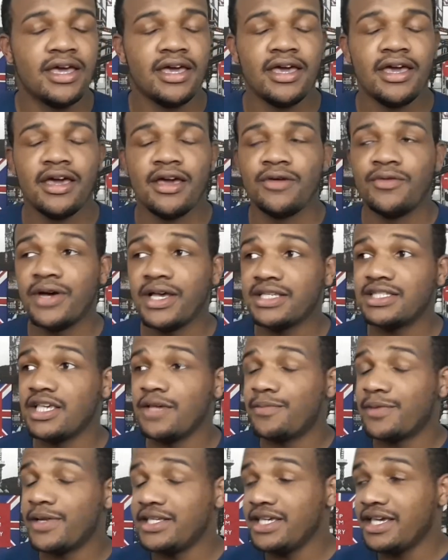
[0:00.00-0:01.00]
É, um
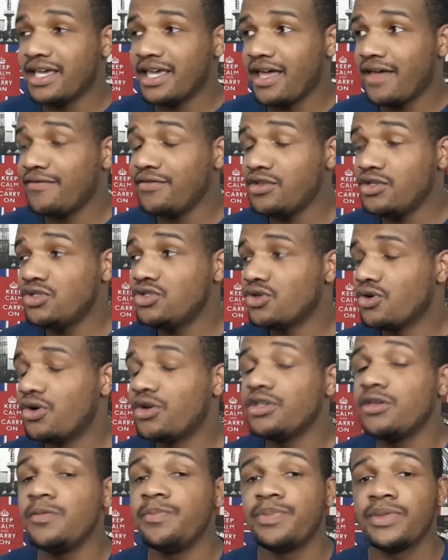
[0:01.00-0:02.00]
exemplo é de Kevin
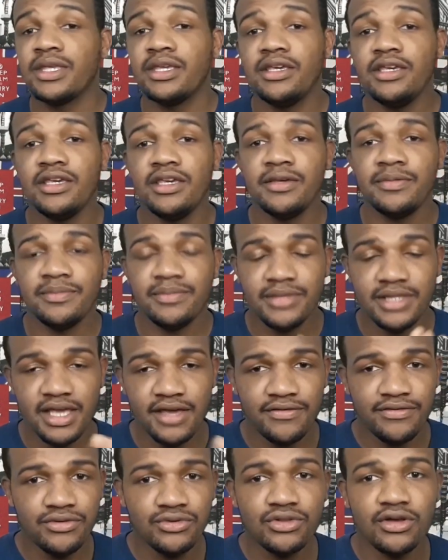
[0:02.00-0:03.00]
Johnny e
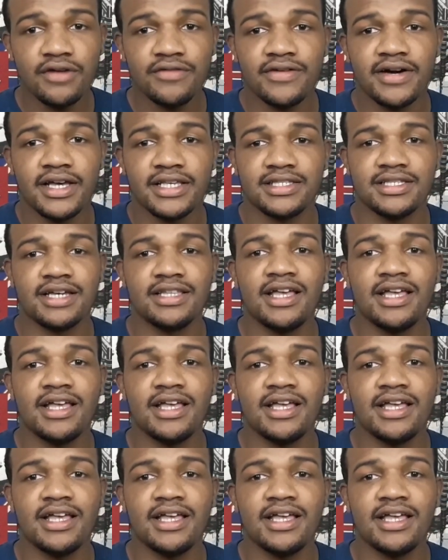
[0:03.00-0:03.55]
Devinho Novaes.